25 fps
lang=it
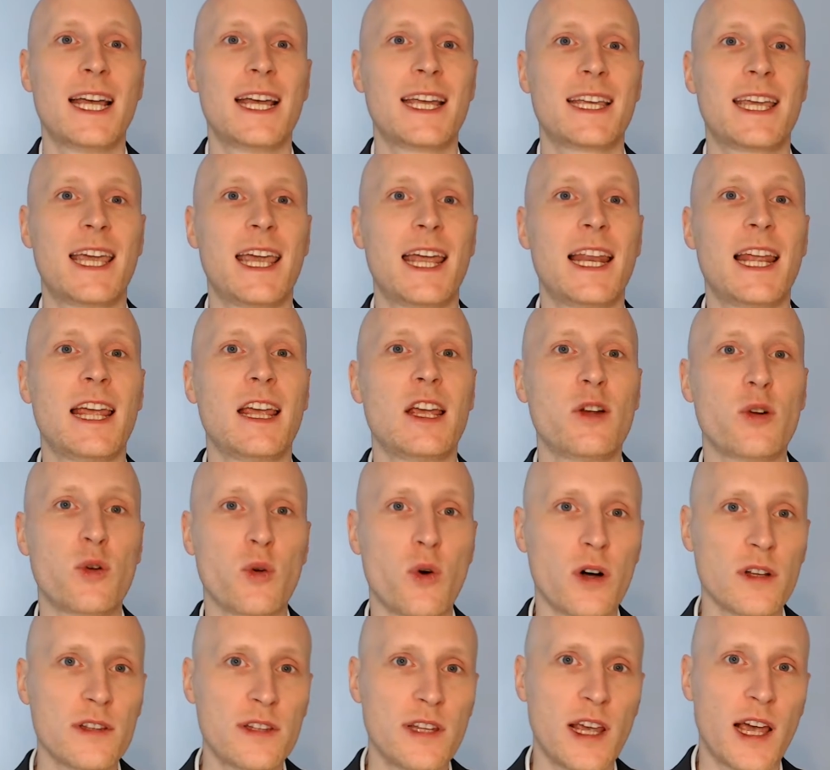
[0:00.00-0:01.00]
che le
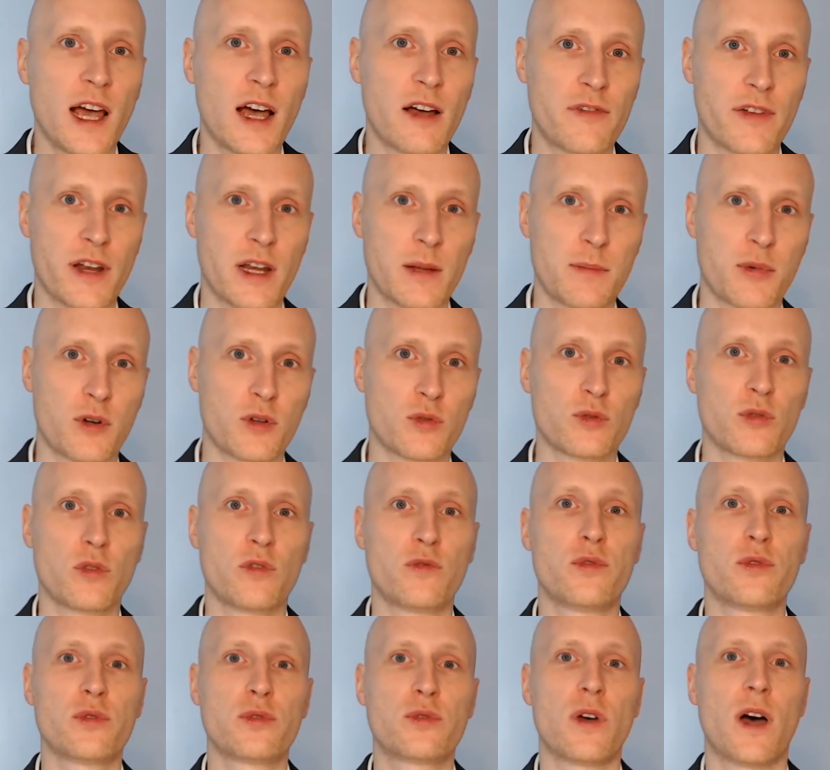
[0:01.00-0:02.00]
ruote avrebbero
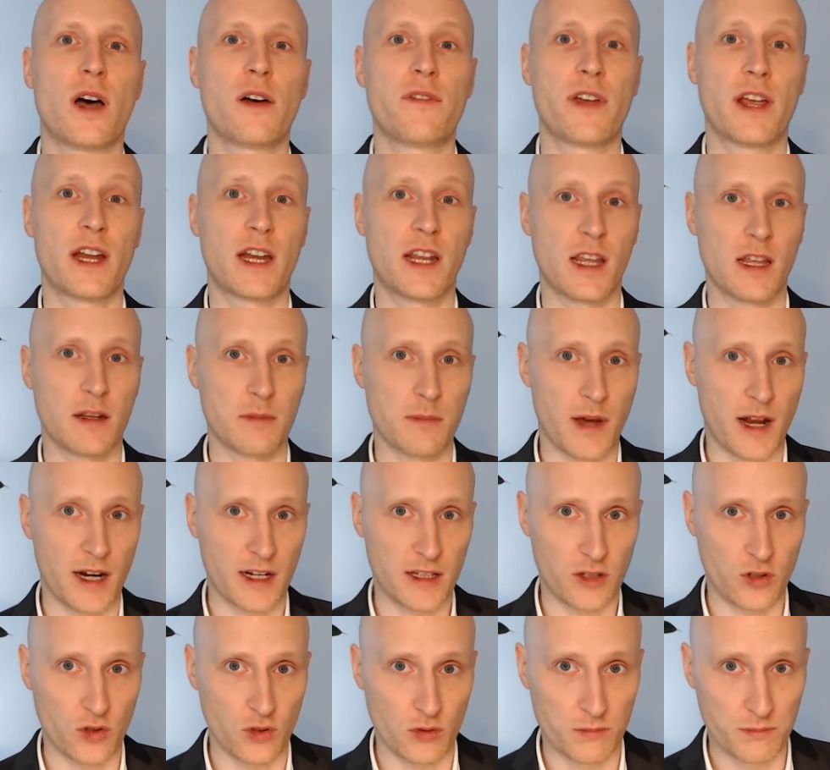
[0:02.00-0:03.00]
dovuto avere il
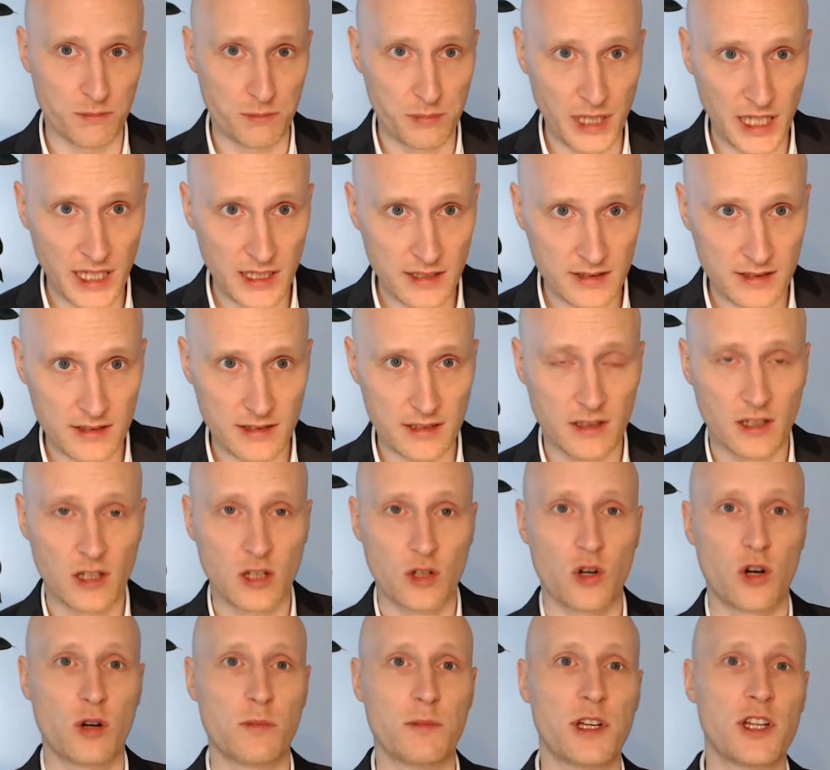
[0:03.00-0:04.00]
marchio BIS
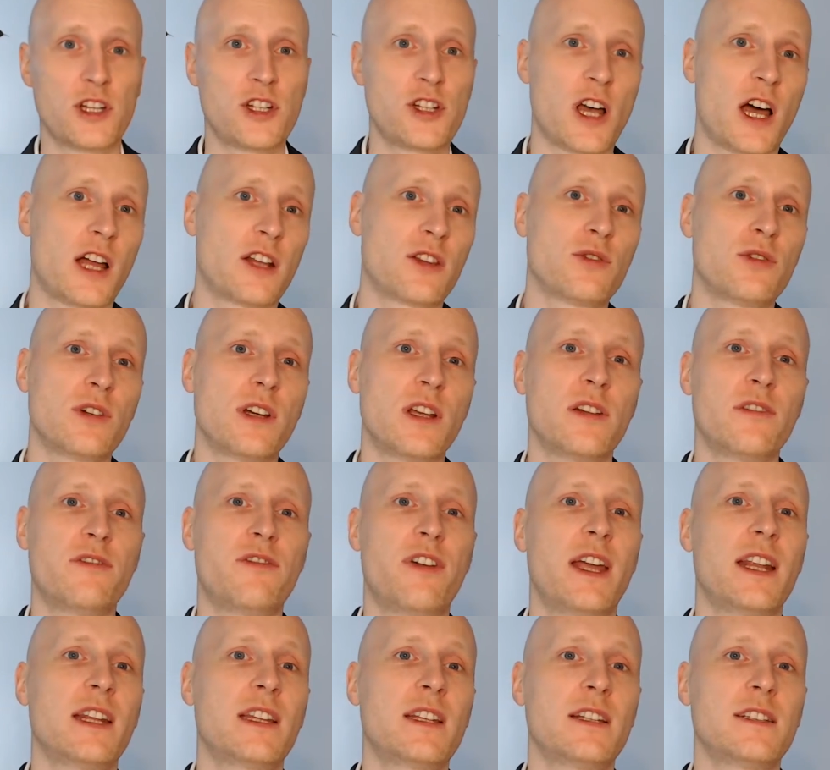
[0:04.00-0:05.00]
cominciando il
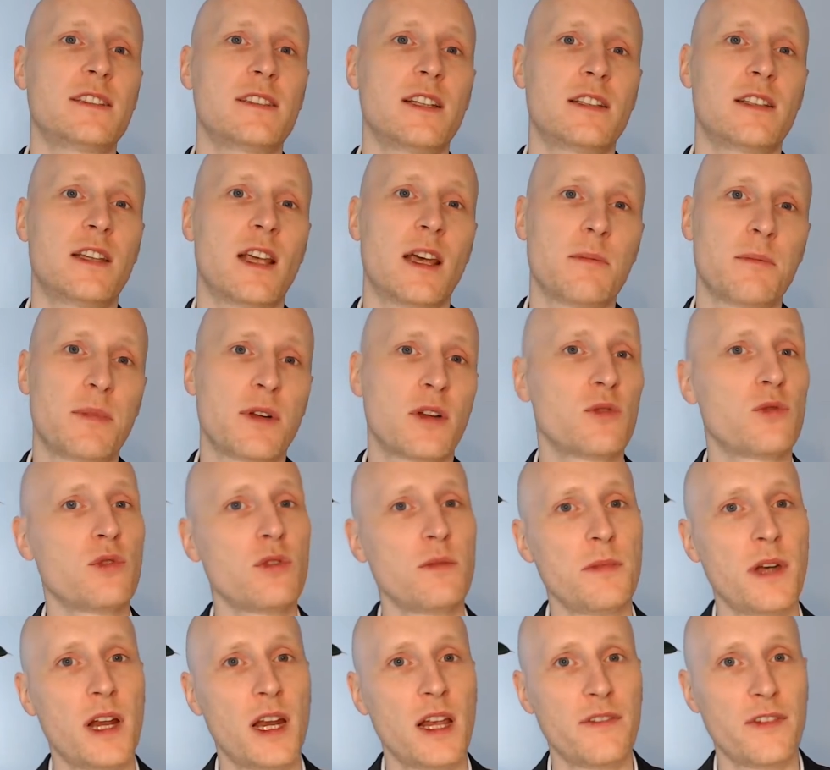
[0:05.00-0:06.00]
20 settembre
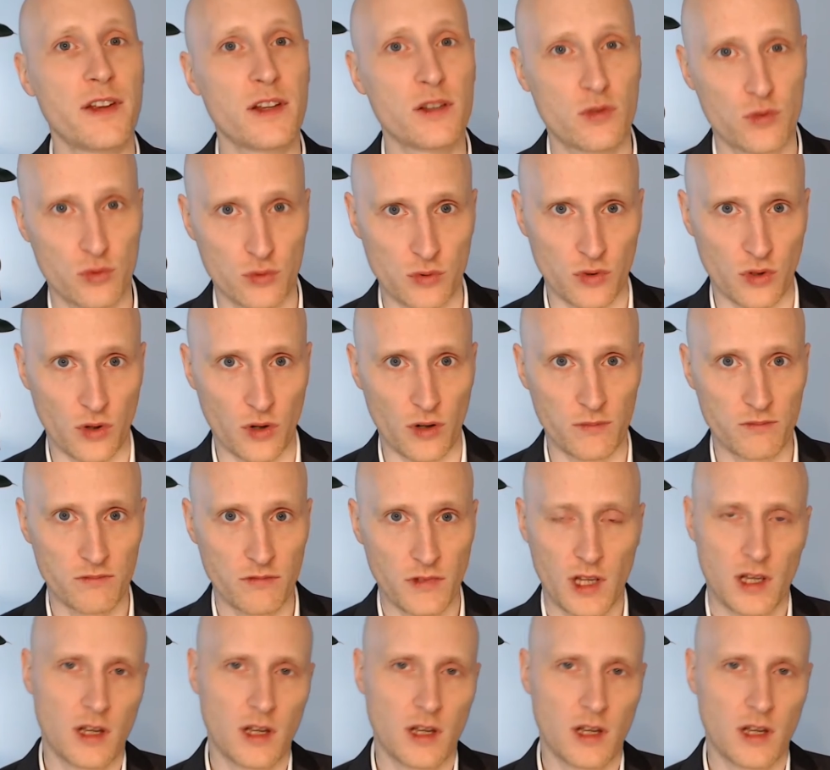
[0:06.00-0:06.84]
2021,